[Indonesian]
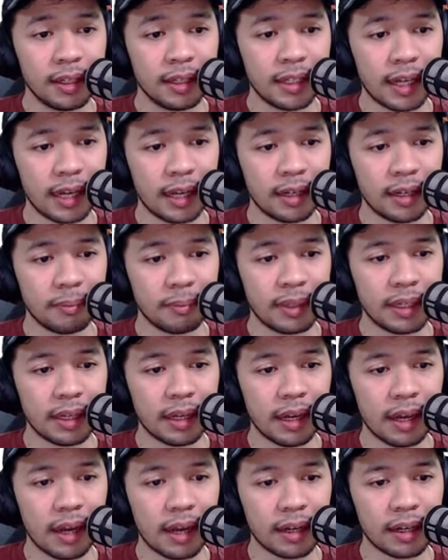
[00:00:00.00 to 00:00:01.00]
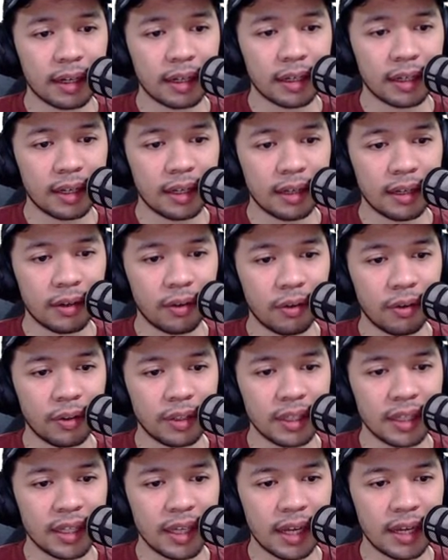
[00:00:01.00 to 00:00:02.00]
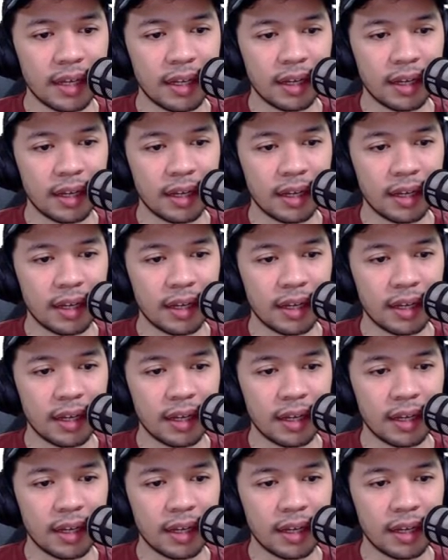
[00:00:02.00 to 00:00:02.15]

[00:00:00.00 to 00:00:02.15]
ini enemy arena oh jadi